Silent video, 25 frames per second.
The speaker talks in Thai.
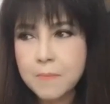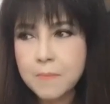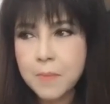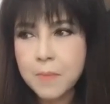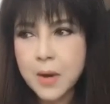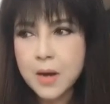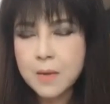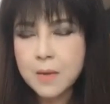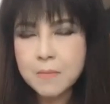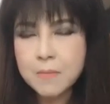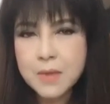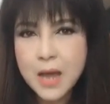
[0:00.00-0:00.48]

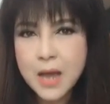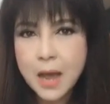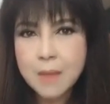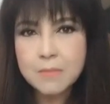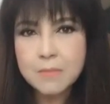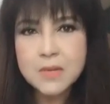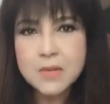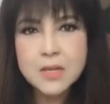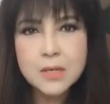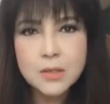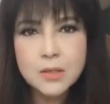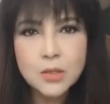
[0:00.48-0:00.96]
เพิ่มกล้าม
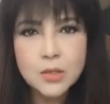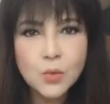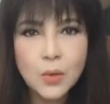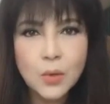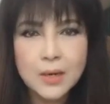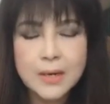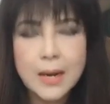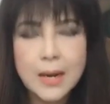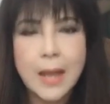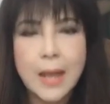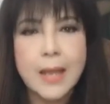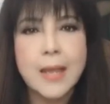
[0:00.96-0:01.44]
เนื้อส่ว
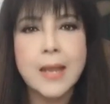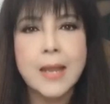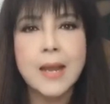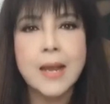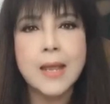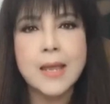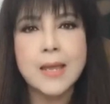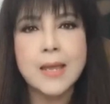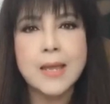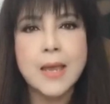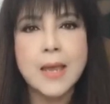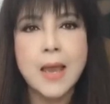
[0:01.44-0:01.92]
นไหนอะ
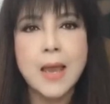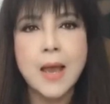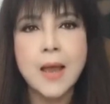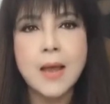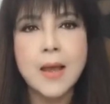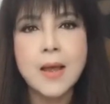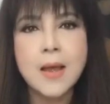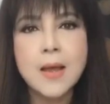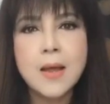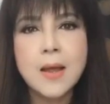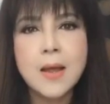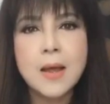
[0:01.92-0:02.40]
ไรอย่างเงี้ย
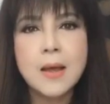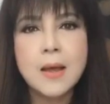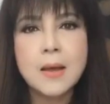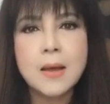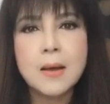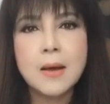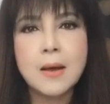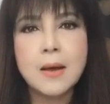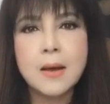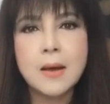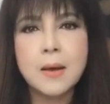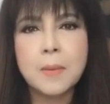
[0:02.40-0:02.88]

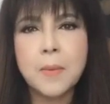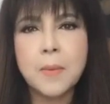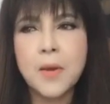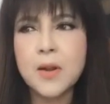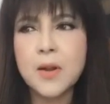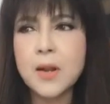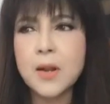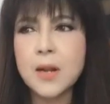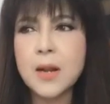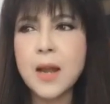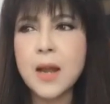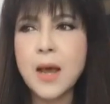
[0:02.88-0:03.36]
พอ
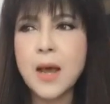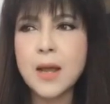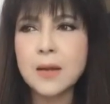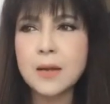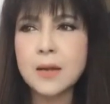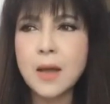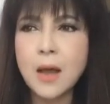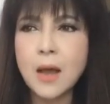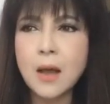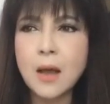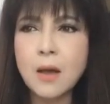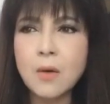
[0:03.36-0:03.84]
นา
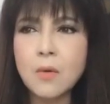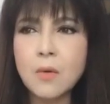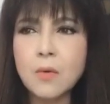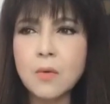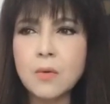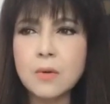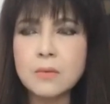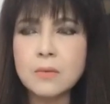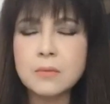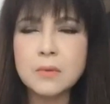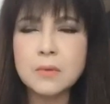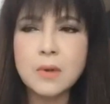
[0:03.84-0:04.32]
นๆเข้า
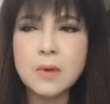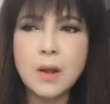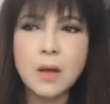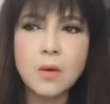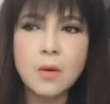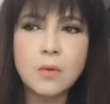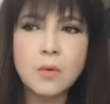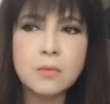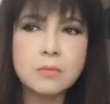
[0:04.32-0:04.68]
เรา